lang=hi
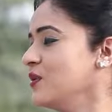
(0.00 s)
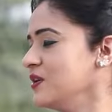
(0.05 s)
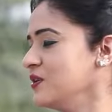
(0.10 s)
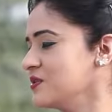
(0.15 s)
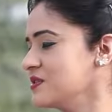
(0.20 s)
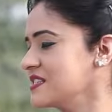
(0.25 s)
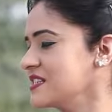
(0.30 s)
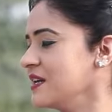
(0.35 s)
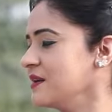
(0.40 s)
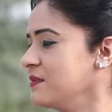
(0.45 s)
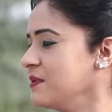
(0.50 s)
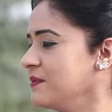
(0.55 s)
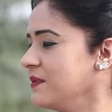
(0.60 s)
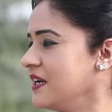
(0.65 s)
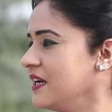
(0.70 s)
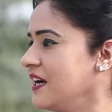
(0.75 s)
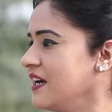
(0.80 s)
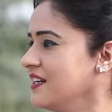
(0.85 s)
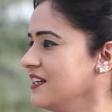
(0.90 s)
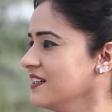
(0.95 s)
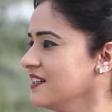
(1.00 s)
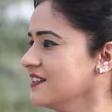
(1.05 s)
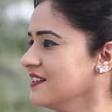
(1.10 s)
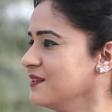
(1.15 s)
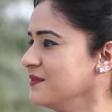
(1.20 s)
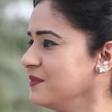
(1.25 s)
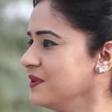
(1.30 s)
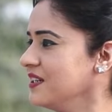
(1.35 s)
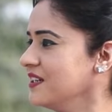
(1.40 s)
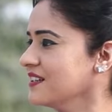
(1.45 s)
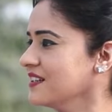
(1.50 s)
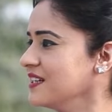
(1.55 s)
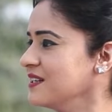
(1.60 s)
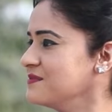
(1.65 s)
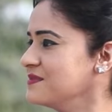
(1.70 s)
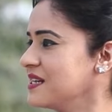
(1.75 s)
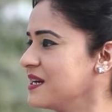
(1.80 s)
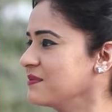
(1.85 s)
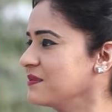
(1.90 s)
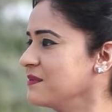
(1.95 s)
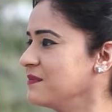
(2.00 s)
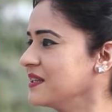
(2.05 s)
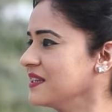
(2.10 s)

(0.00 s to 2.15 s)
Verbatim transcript: कोई नुस्खे भी बनाए हैं घर में हकीम साहब के